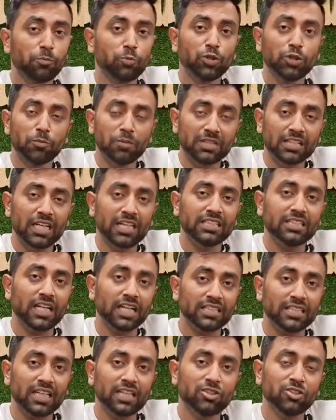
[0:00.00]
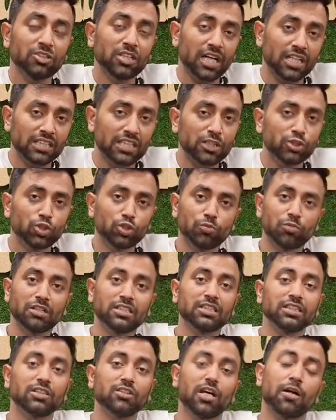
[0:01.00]
পূর্ণিমা শাড়ি চারতলা যে চারটা শোরুম
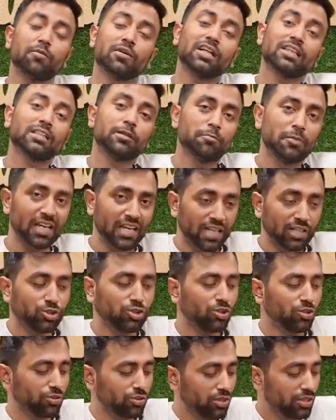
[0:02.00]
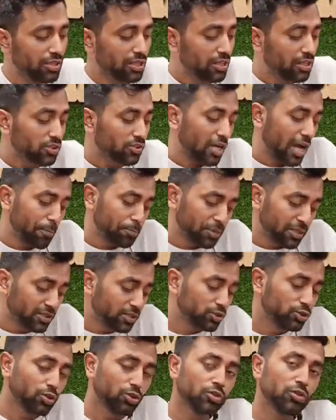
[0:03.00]
আছে তো আমার একটা মেলায় চলুক তো আপনাদের
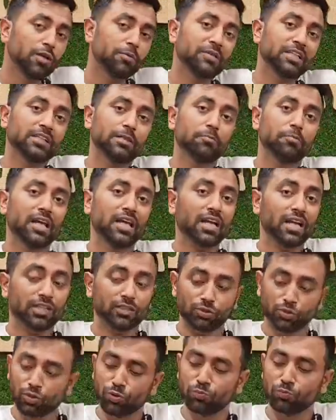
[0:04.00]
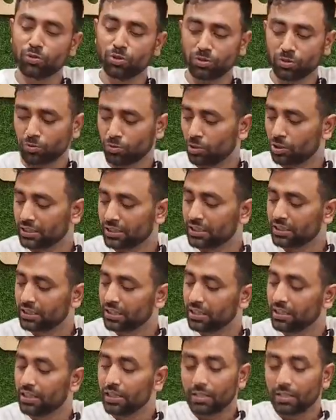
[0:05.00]
জন্য আমি একটা মেলার শোরুম খুলছি যে